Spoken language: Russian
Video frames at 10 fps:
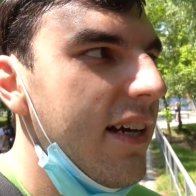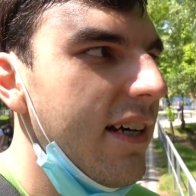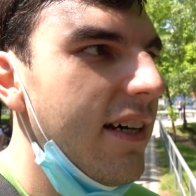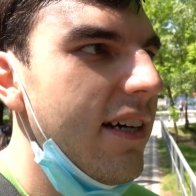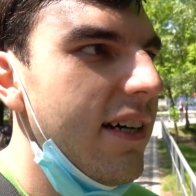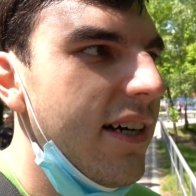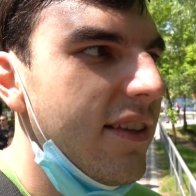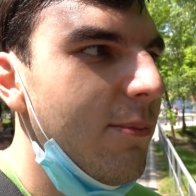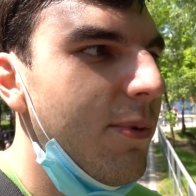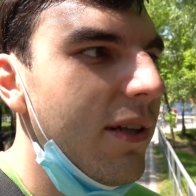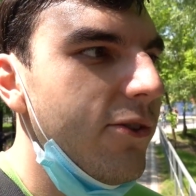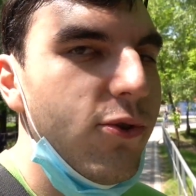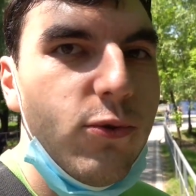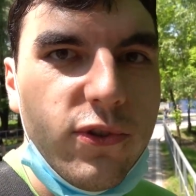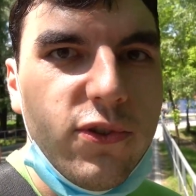А, это было
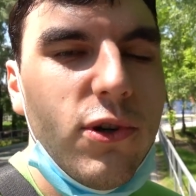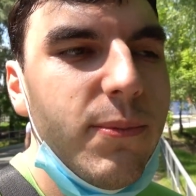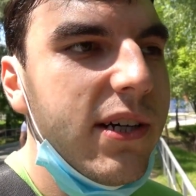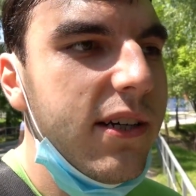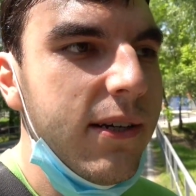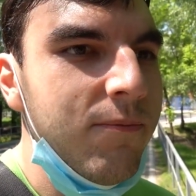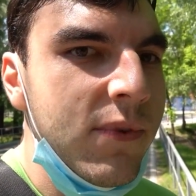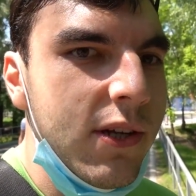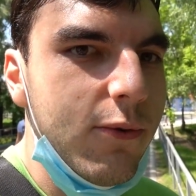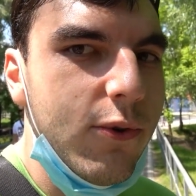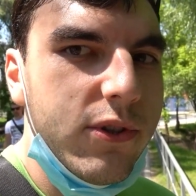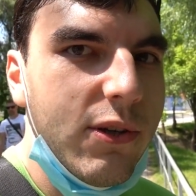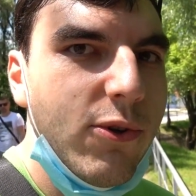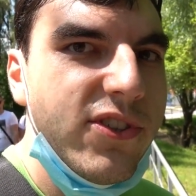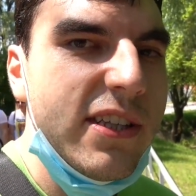еще до съемок.
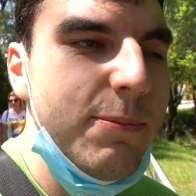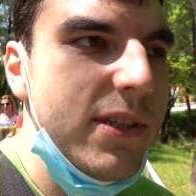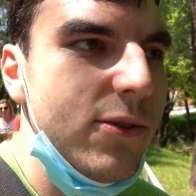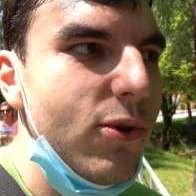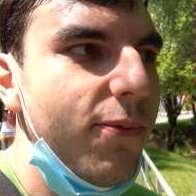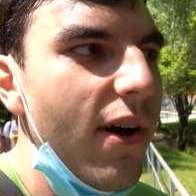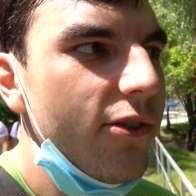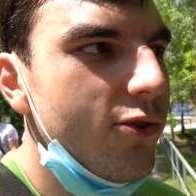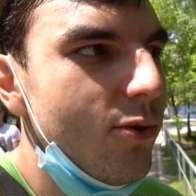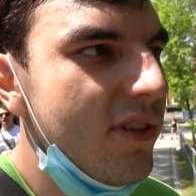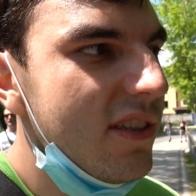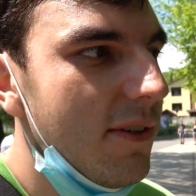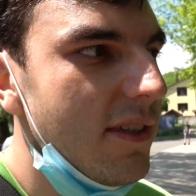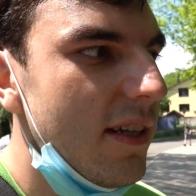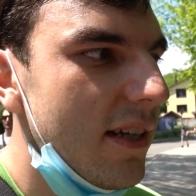Вот. И хочется отметить тот факт, что
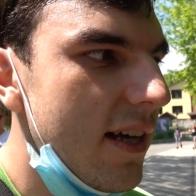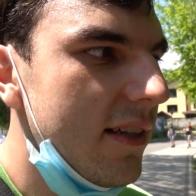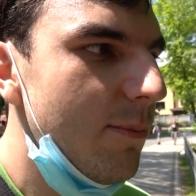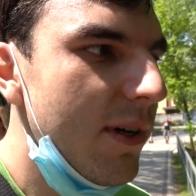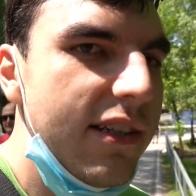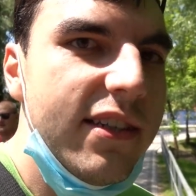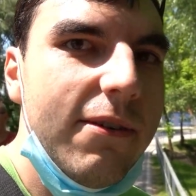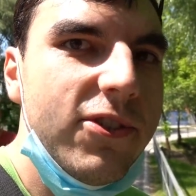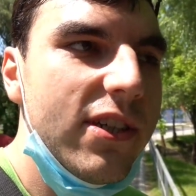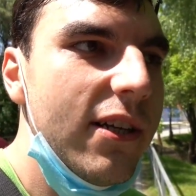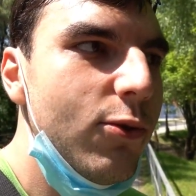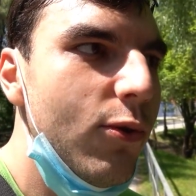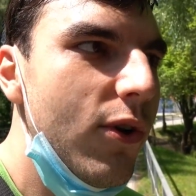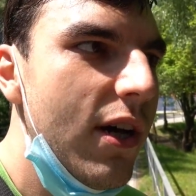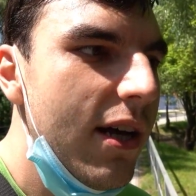действительно, когда мы ходили вчера,
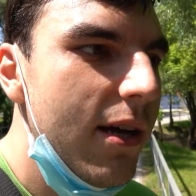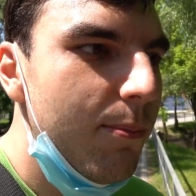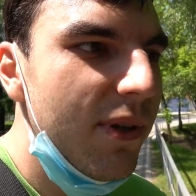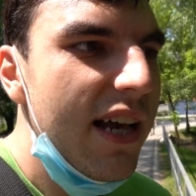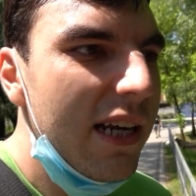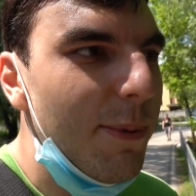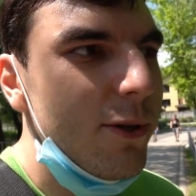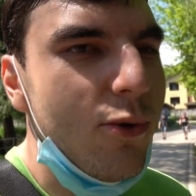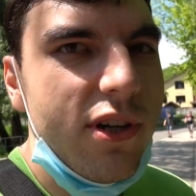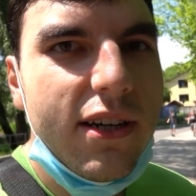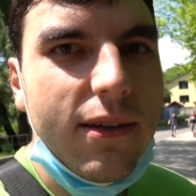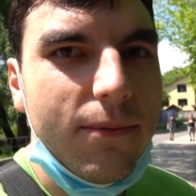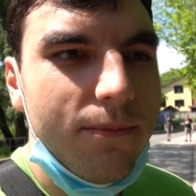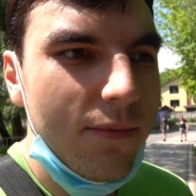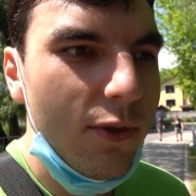то была крепатория
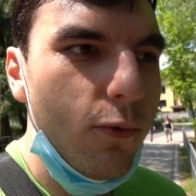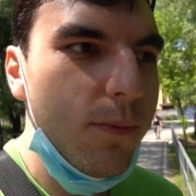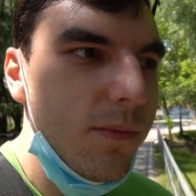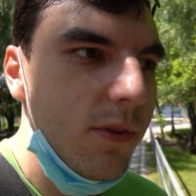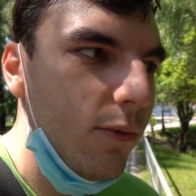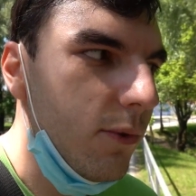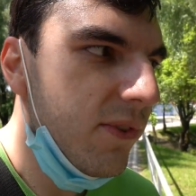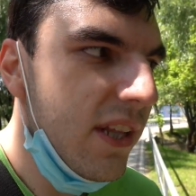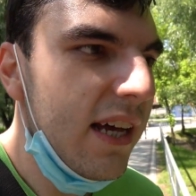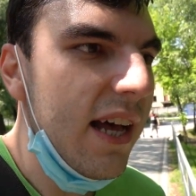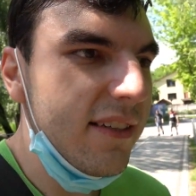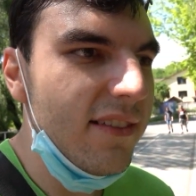вот в ногах.